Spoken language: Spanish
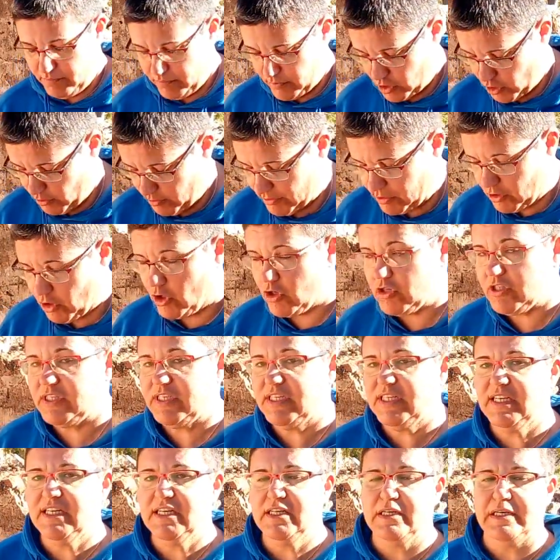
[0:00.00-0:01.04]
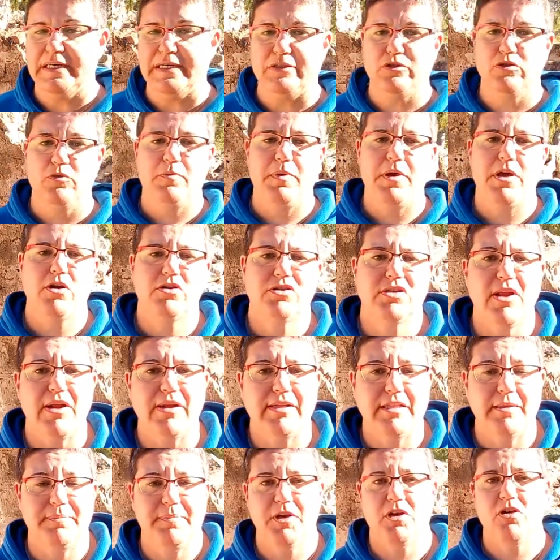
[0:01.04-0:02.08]
Sobre todo si tu perro es
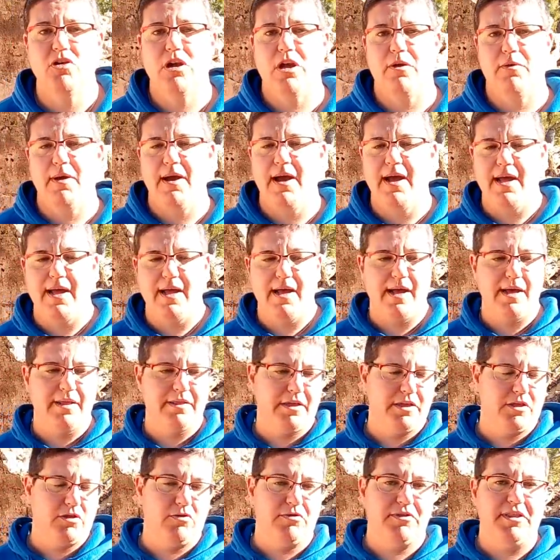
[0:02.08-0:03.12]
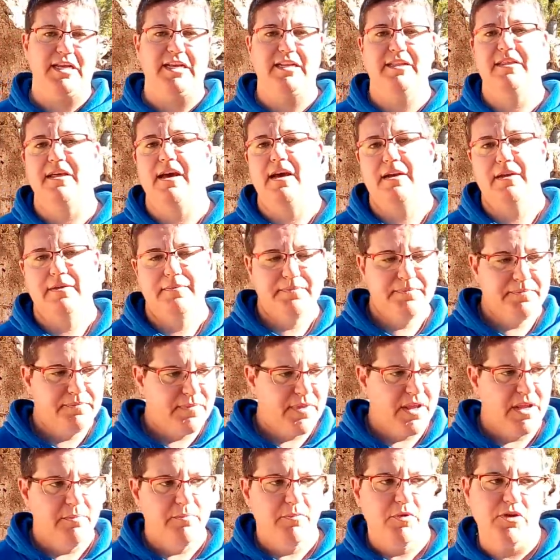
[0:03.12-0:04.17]
el típico que va haciendo zigzag
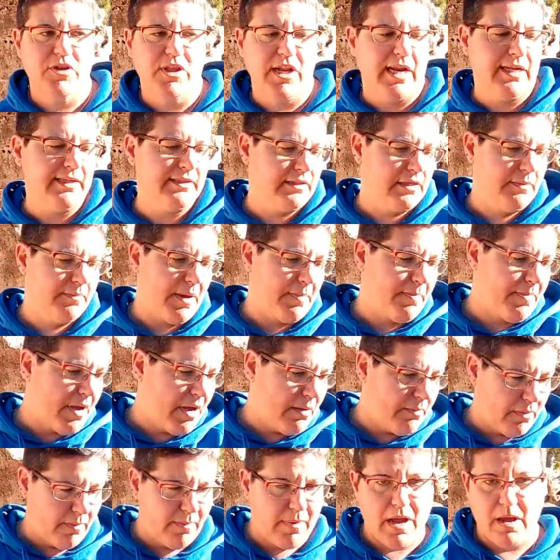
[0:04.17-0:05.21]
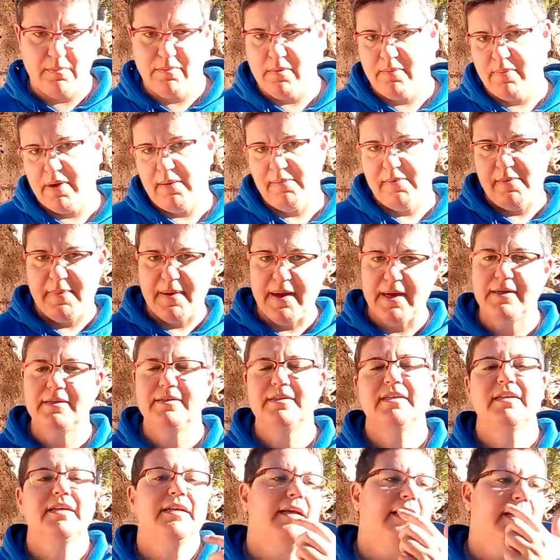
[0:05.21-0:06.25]
por delante, papá, papá, papá, papá.
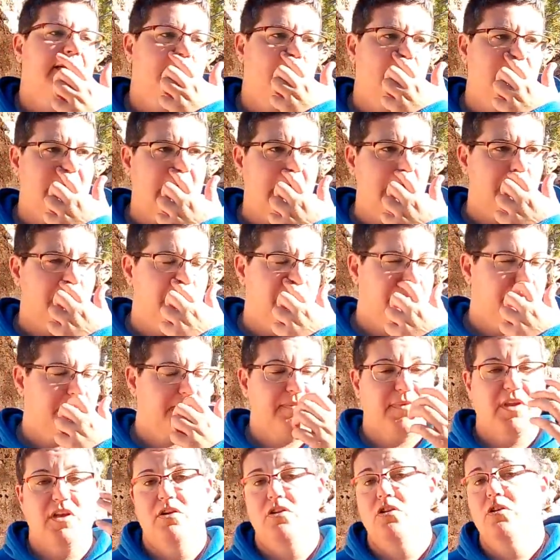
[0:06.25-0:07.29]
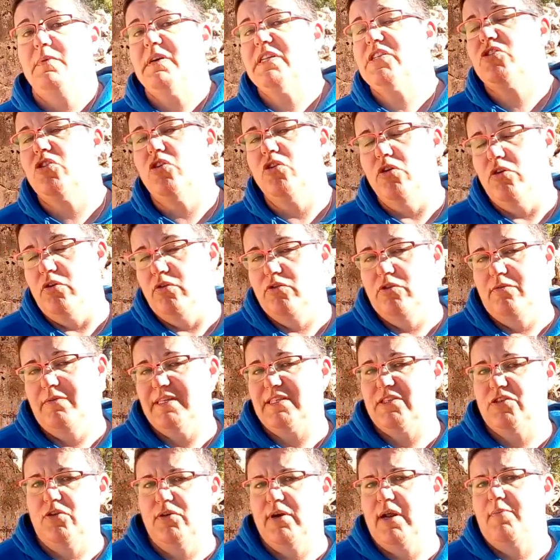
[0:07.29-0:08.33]
Entonces, claro, no vas solo, no
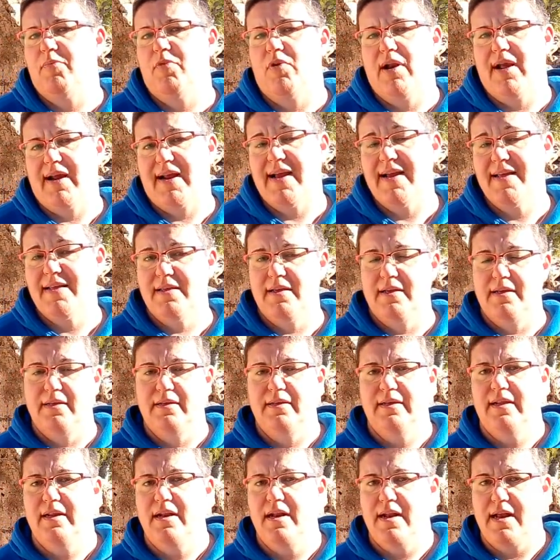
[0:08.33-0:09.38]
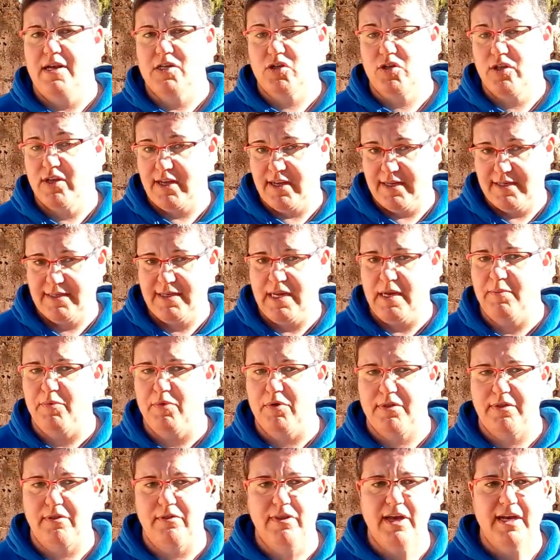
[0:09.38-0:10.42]
vas sola por la calle, en el caso de que sea
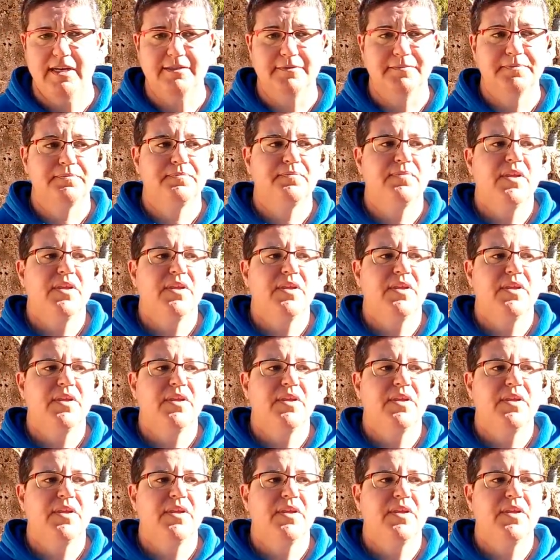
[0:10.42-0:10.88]
por ciudad